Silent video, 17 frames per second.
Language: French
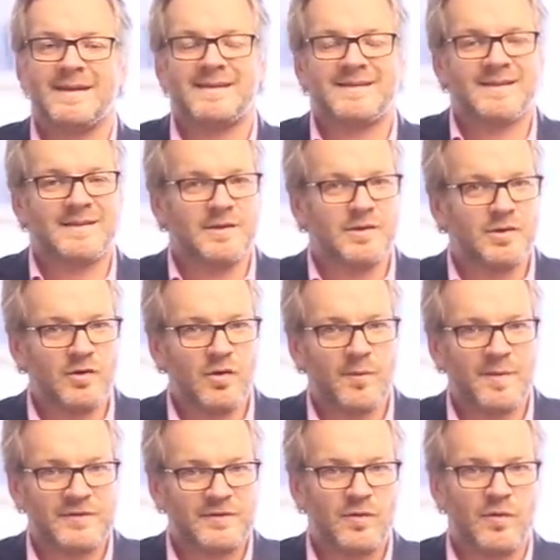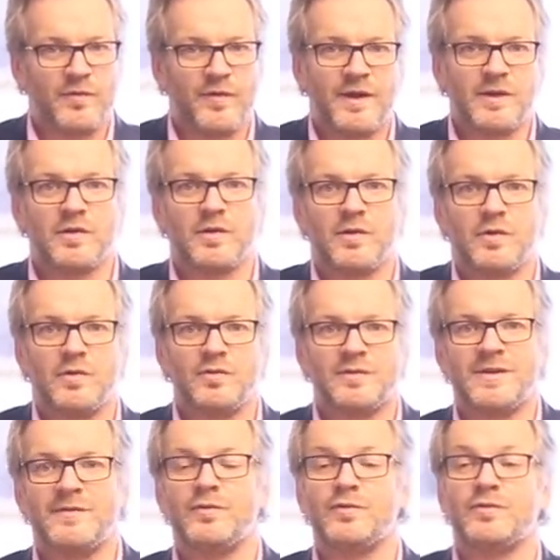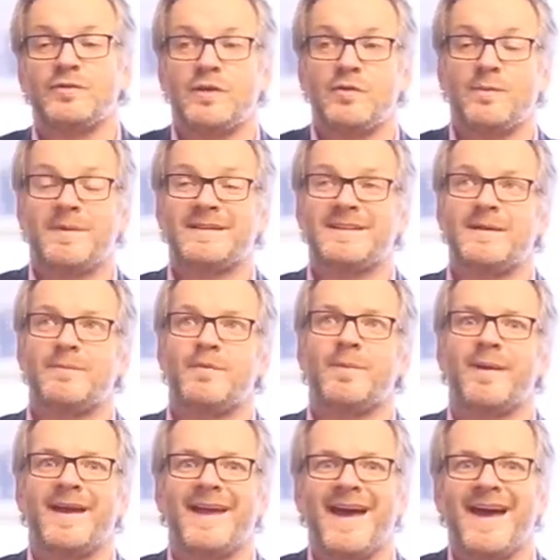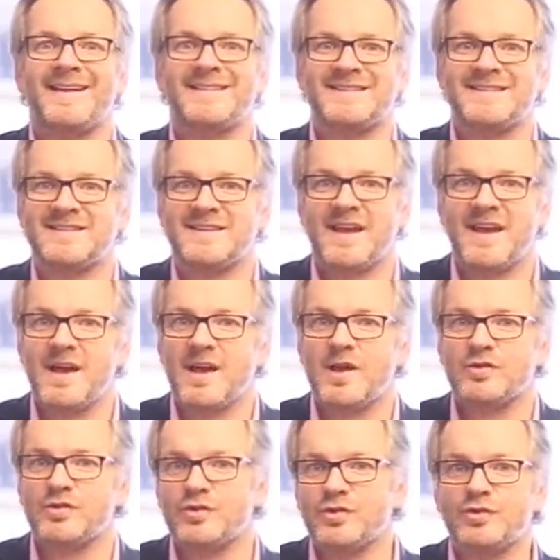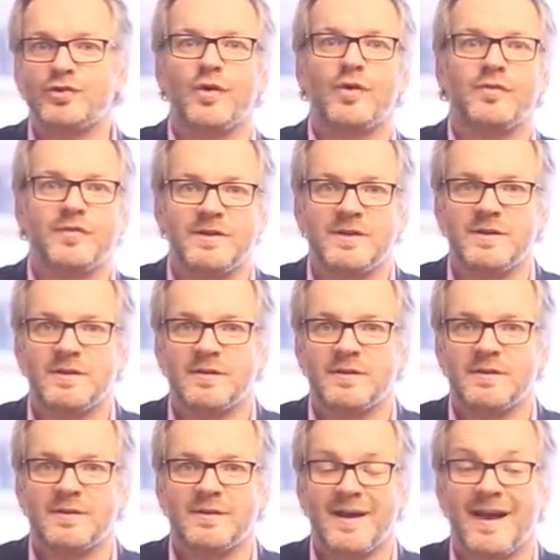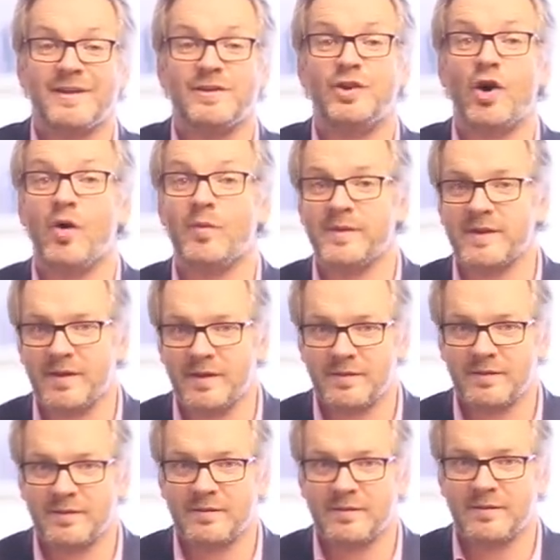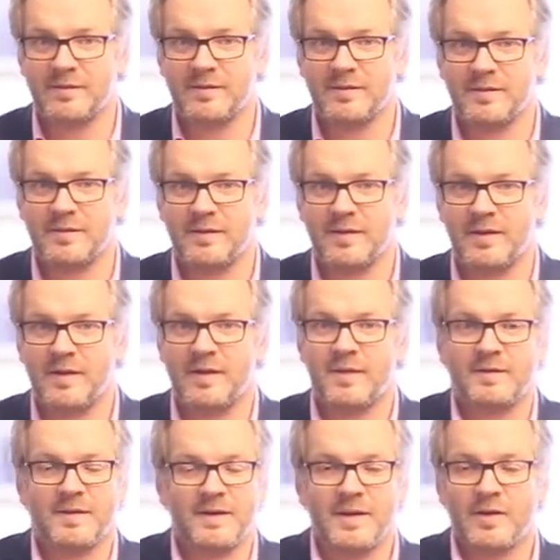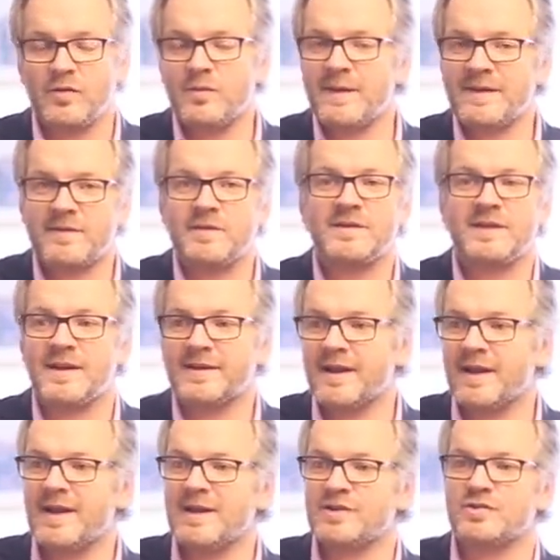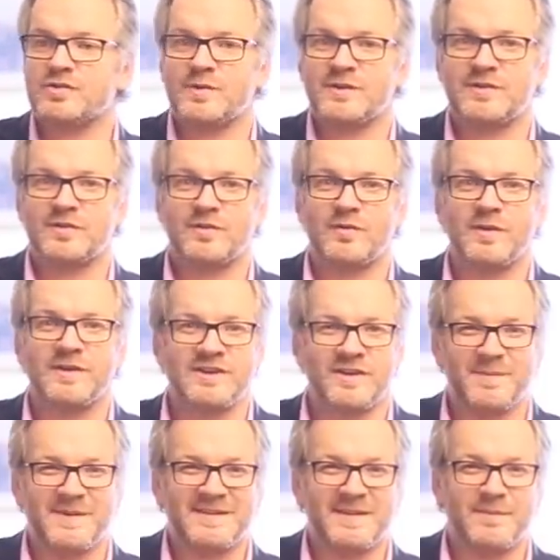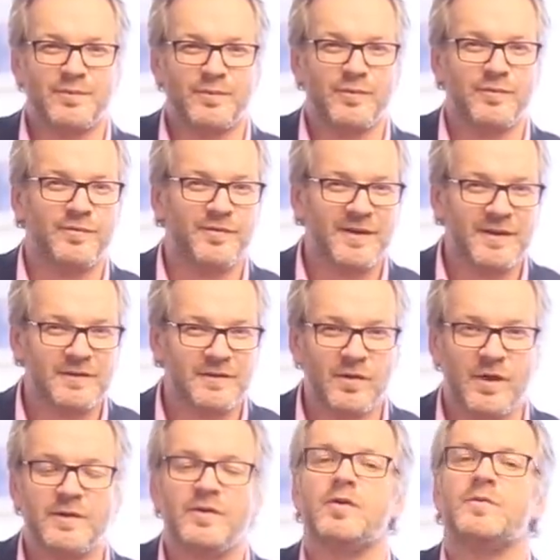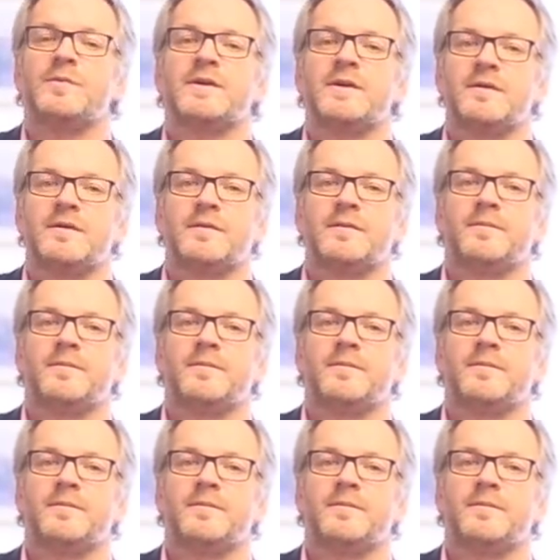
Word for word: C'est étonnant parce qu'en fait, nous savons que nous allons passer à peu près un tiers de notre vie à dormir. C'est-à-dire qu'une personne qui atteint l'âge de 60 ans a déjà passé plus de 20 ans à dormir.